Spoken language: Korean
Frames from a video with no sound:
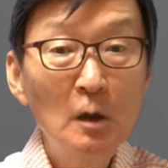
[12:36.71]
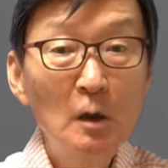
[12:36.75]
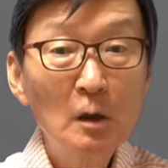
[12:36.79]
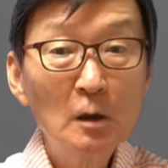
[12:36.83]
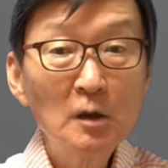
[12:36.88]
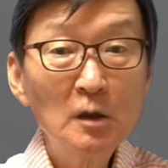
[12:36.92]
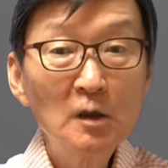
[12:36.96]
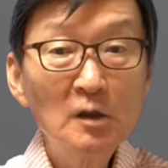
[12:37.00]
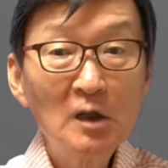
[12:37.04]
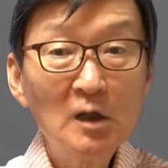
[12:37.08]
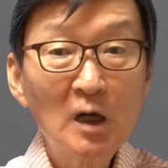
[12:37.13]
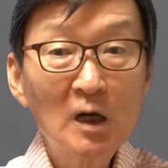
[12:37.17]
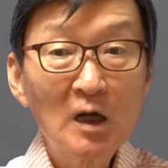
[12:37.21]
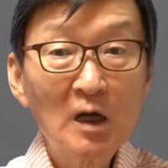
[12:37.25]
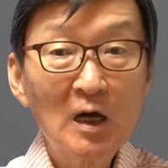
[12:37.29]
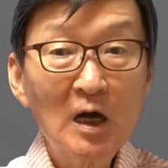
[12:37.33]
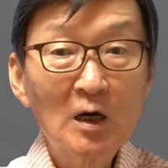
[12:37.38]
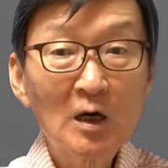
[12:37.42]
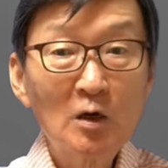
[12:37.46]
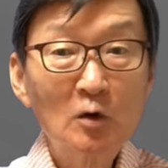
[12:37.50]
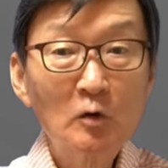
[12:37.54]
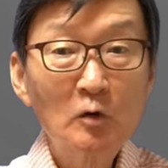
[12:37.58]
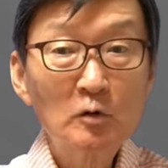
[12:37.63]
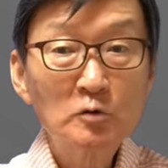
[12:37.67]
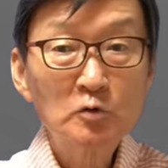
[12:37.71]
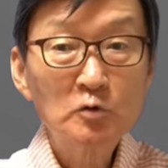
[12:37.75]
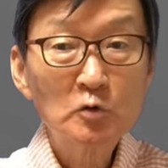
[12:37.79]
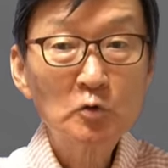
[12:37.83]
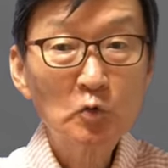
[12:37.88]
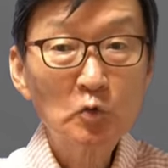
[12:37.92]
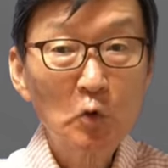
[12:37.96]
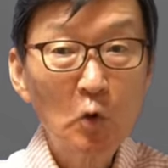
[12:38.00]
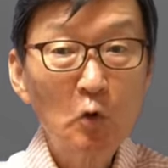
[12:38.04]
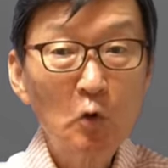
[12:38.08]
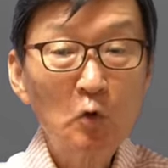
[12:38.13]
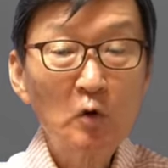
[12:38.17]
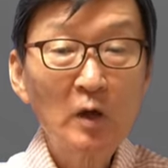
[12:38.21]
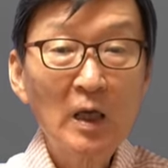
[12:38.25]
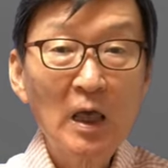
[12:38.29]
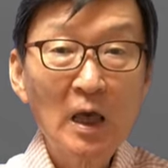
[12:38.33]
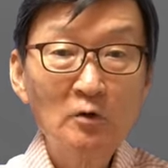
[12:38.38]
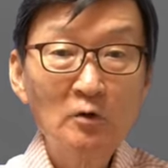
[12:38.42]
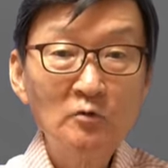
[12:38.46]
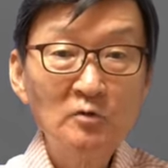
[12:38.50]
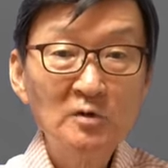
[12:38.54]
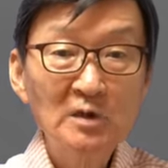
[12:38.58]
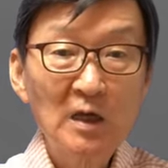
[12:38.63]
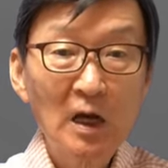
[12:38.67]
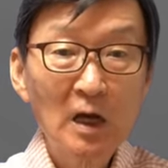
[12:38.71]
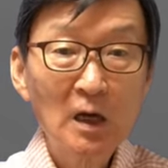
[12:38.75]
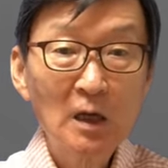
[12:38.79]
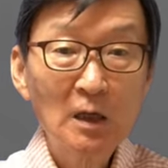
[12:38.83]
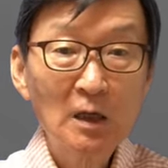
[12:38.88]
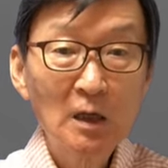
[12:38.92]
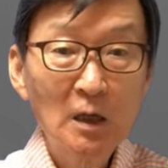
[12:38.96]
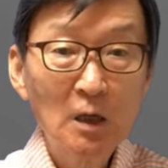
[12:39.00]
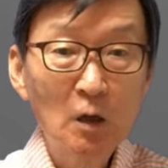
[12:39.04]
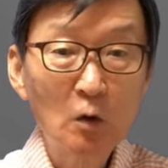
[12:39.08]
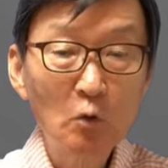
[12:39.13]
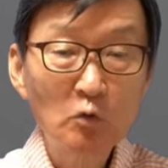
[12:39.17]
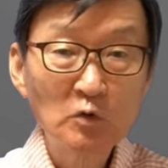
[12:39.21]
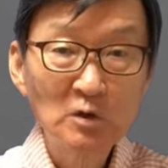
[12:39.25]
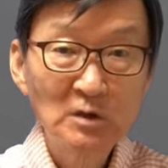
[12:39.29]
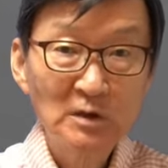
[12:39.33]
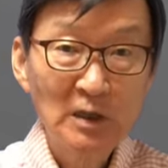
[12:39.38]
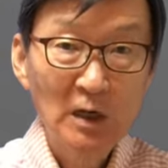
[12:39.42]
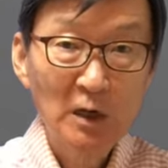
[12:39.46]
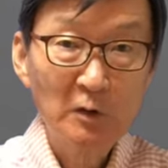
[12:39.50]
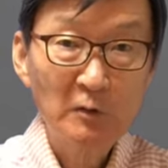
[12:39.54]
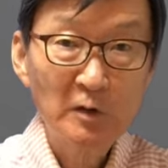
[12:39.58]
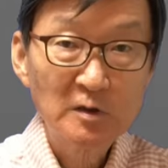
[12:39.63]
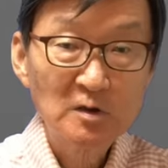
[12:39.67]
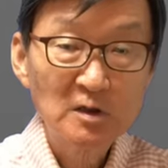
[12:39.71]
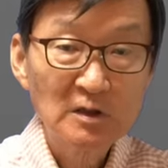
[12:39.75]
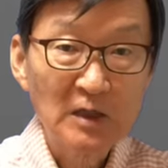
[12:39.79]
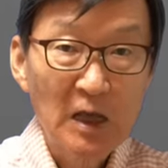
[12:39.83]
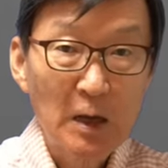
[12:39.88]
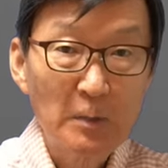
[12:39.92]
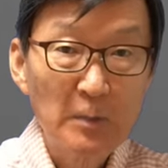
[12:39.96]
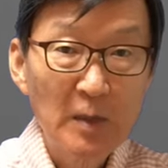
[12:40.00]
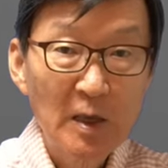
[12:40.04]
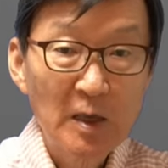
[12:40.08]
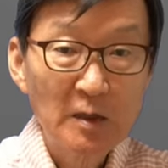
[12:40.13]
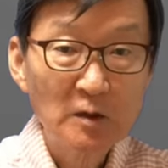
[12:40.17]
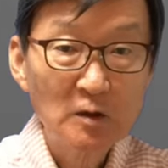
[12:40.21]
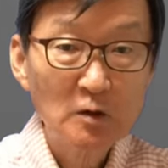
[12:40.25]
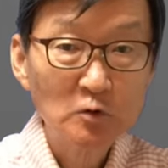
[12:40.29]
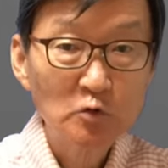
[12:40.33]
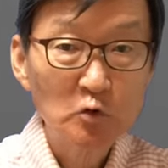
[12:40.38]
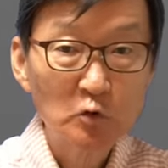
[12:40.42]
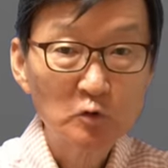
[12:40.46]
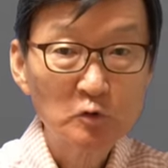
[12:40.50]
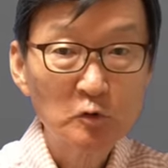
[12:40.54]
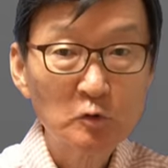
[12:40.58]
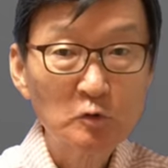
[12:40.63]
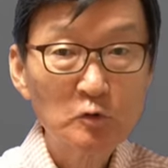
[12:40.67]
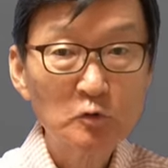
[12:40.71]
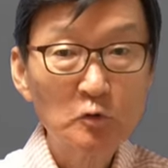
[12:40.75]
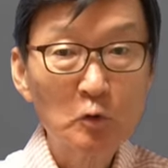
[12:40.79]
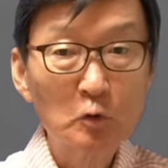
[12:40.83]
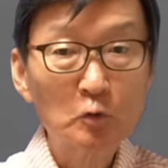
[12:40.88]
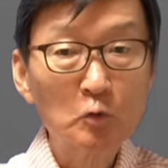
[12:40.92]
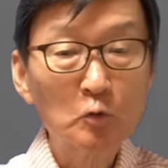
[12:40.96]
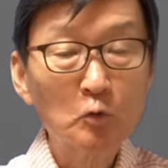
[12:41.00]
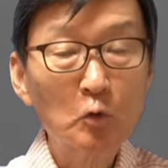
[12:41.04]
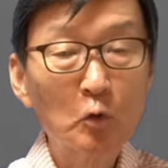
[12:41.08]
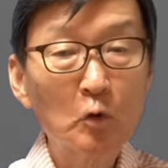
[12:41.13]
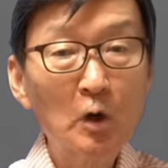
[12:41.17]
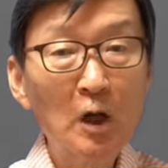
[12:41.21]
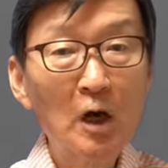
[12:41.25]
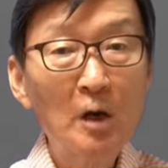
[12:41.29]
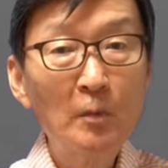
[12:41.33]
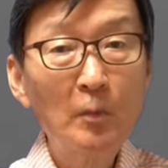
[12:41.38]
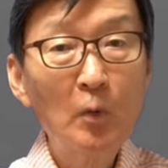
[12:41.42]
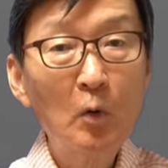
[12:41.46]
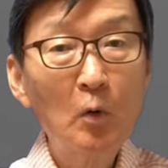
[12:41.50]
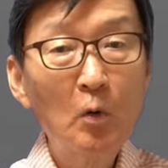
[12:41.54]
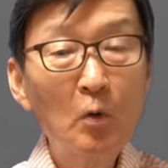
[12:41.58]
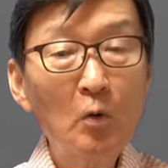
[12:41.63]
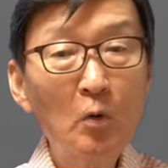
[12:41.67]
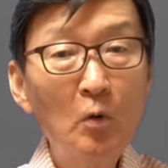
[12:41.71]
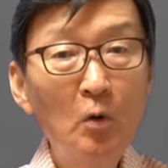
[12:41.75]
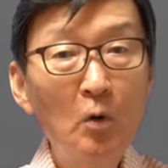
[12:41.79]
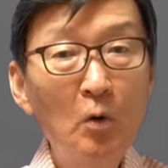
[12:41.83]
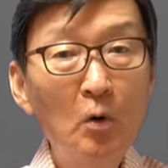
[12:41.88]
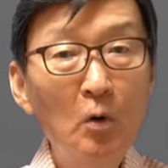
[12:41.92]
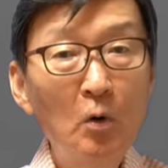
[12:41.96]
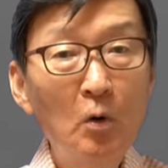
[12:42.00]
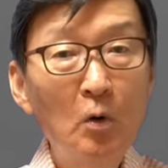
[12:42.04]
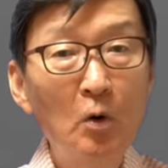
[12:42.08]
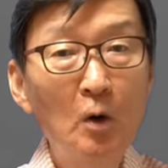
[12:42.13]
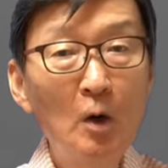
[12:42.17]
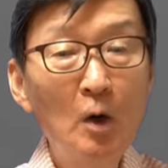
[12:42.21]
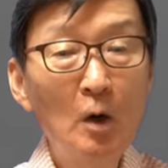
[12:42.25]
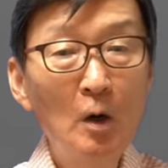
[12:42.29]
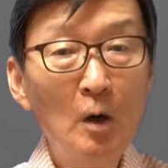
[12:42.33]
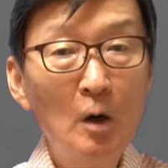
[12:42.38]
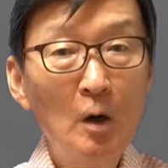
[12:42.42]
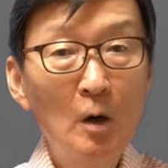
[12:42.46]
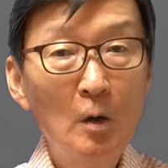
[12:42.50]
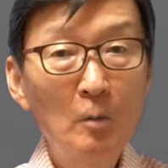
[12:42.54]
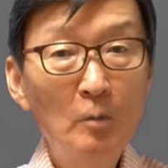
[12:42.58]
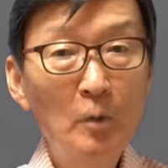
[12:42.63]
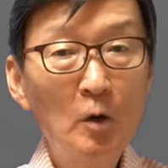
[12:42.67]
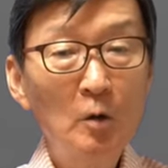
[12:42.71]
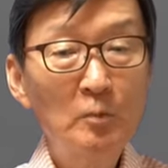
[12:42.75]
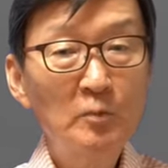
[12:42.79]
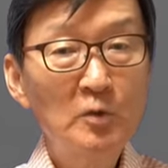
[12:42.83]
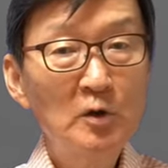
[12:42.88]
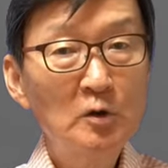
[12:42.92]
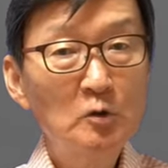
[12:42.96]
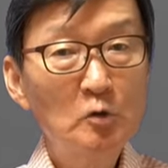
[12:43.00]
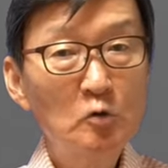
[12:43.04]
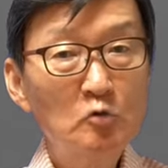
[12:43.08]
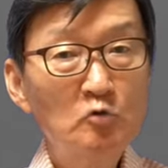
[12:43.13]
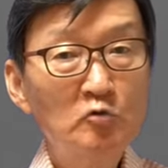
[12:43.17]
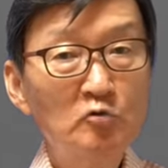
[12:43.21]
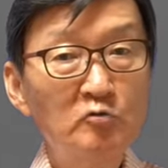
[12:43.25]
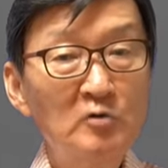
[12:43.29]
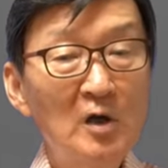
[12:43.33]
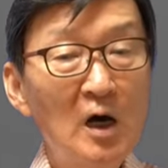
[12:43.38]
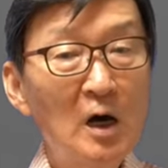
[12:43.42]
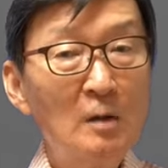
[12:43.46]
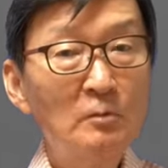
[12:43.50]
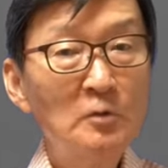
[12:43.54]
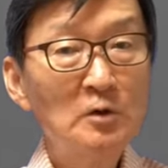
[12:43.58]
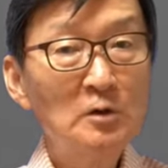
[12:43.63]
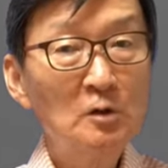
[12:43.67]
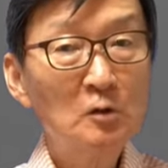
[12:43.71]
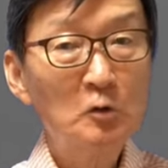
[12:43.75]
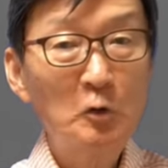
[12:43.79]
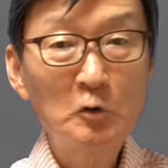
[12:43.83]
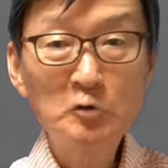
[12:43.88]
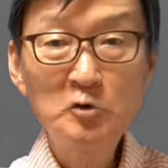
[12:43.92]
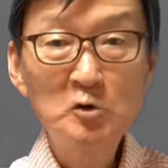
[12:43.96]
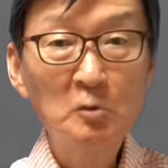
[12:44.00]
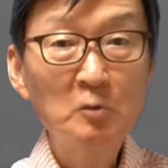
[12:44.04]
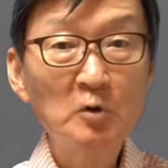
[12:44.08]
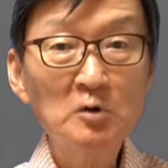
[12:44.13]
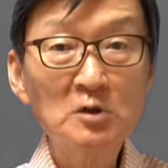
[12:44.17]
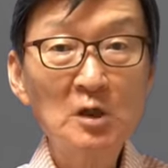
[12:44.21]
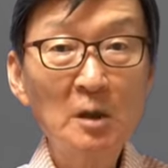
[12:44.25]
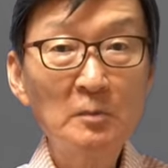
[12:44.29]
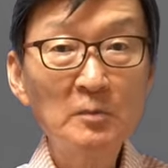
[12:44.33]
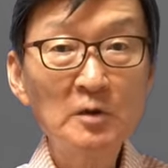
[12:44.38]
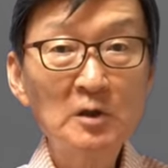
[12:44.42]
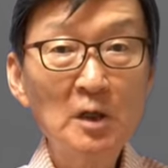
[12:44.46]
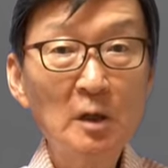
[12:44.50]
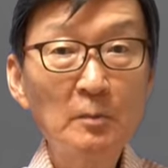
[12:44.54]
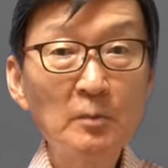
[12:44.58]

그러니까 카롤로스 토로 해군 장관이 우리나라에 와서 남해 에 있는 조선소 돌아보고 뭐 미국 군함은 건져 못합니다.